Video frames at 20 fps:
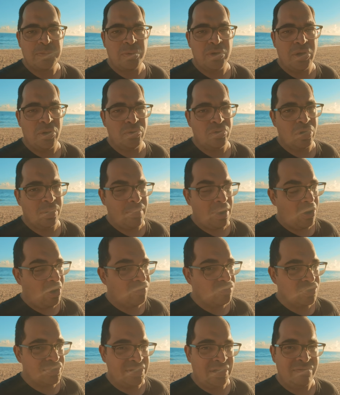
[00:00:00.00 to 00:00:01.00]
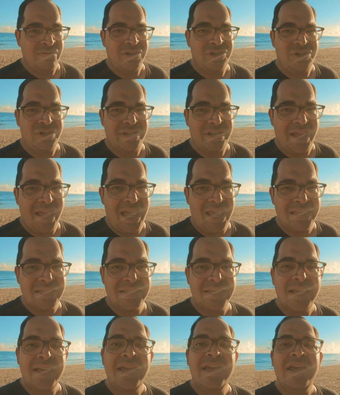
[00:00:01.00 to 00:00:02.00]
porque o normal é você investir
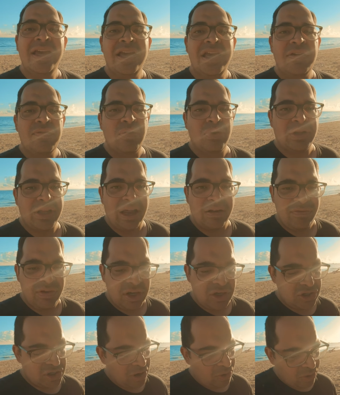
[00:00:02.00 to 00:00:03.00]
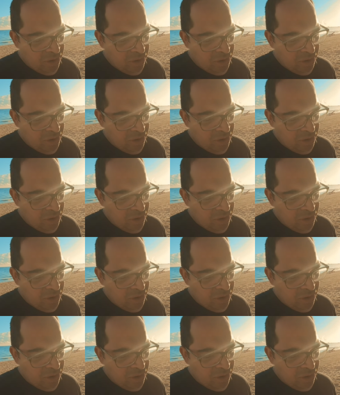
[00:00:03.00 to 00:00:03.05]
10 e voltar 20.